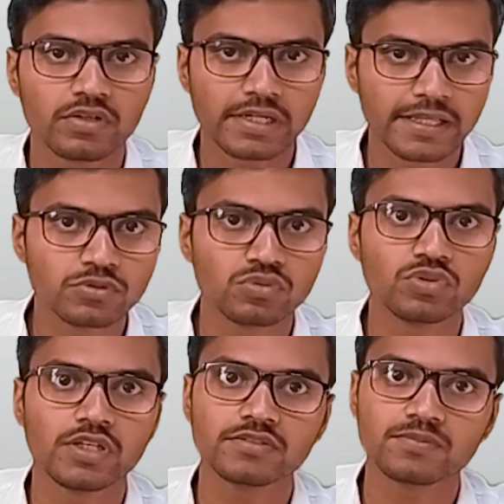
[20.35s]
टीम्स
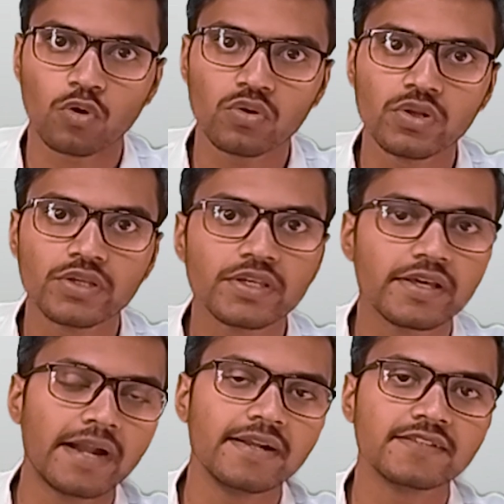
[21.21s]
होती है स्मॉल लीग की
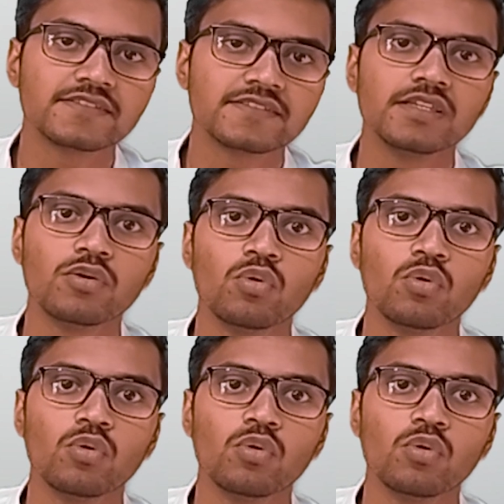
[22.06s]
ग्रैंड लीग्स की